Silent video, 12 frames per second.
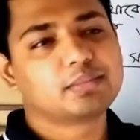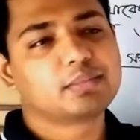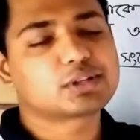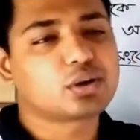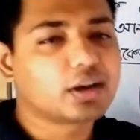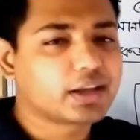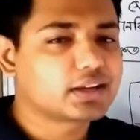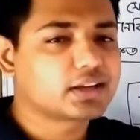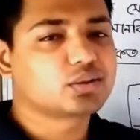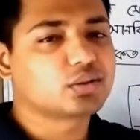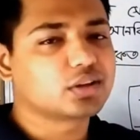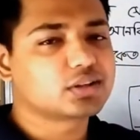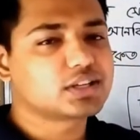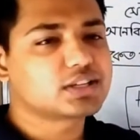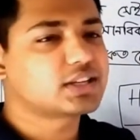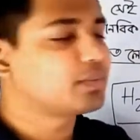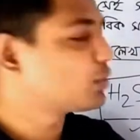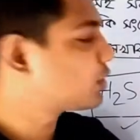বা সংকেতটা তৈরি হয়েছে
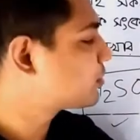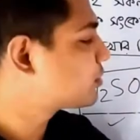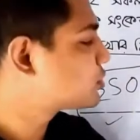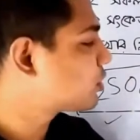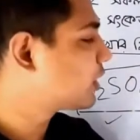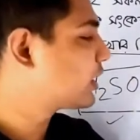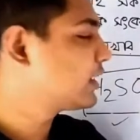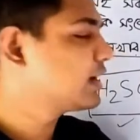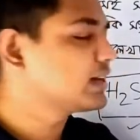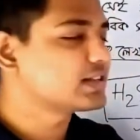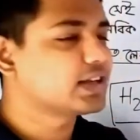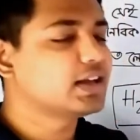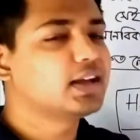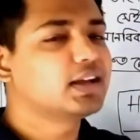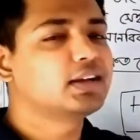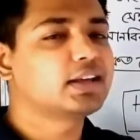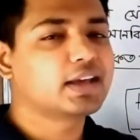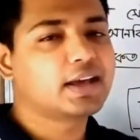সেই পরমাণুর সংখ্যাটা নিচে
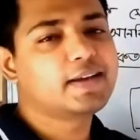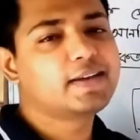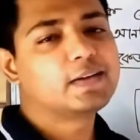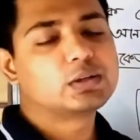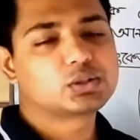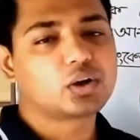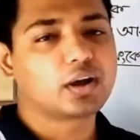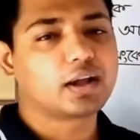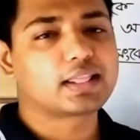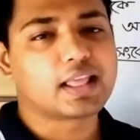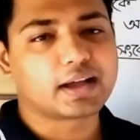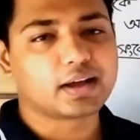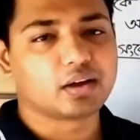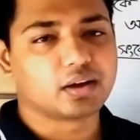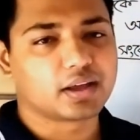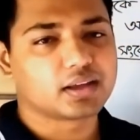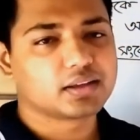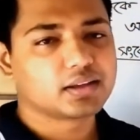লিখে সংকেত লেখা
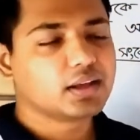হয়